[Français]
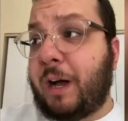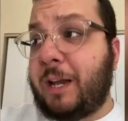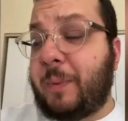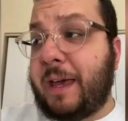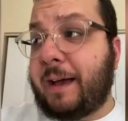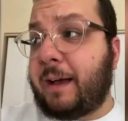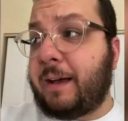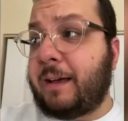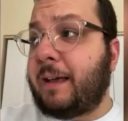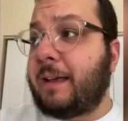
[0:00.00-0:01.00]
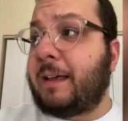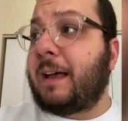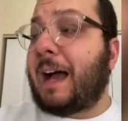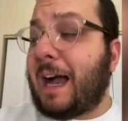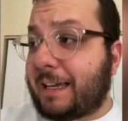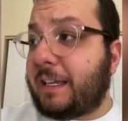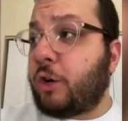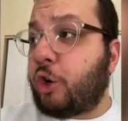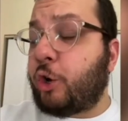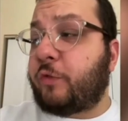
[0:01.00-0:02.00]
Albert, à qui
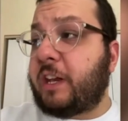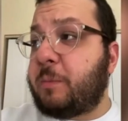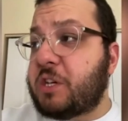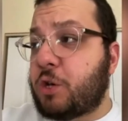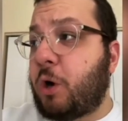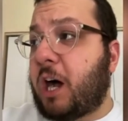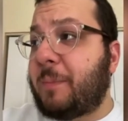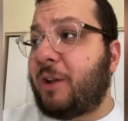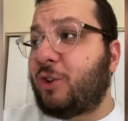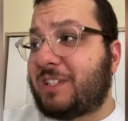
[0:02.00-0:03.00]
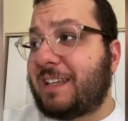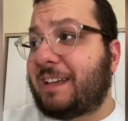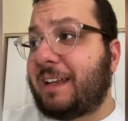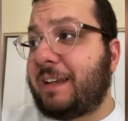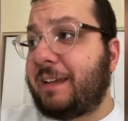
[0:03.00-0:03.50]
on offre les Michelot Ahmanot cette année